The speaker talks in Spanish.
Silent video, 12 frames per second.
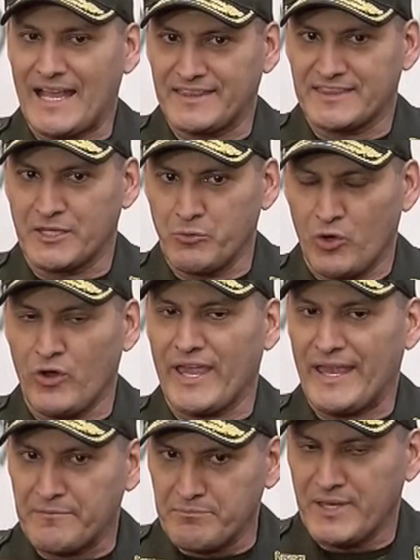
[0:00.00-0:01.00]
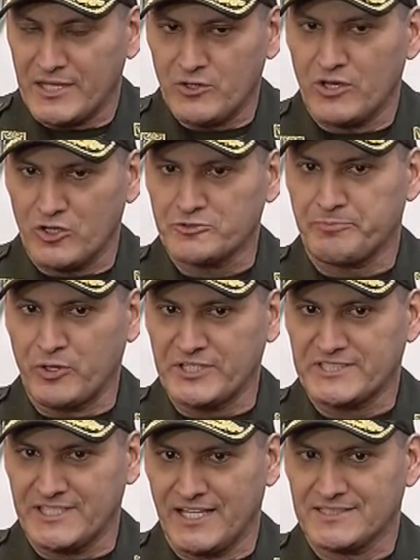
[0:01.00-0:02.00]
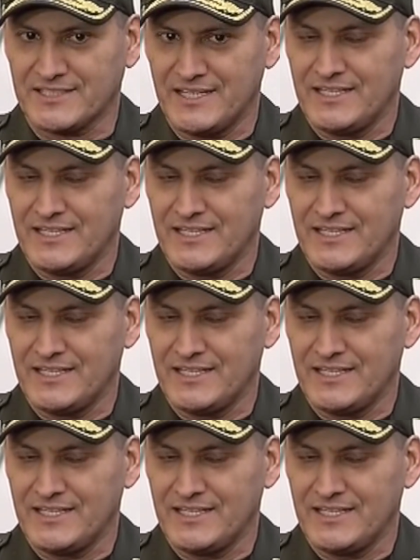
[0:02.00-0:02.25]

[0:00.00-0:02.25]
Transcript: activó en medio de los policías